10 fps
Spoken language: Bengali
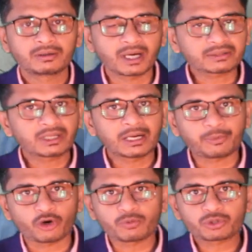ডাক্তাররা
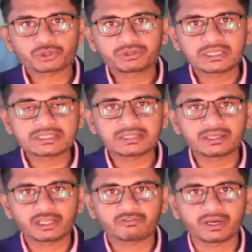পরামর্শ দিয়েছেন
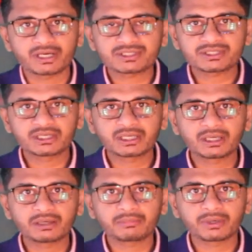এই ভাইরাস থেকে
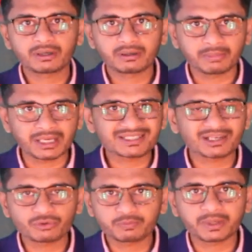
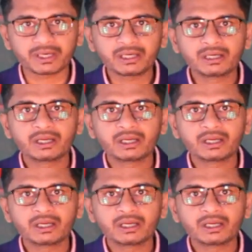বাঁচার উপায়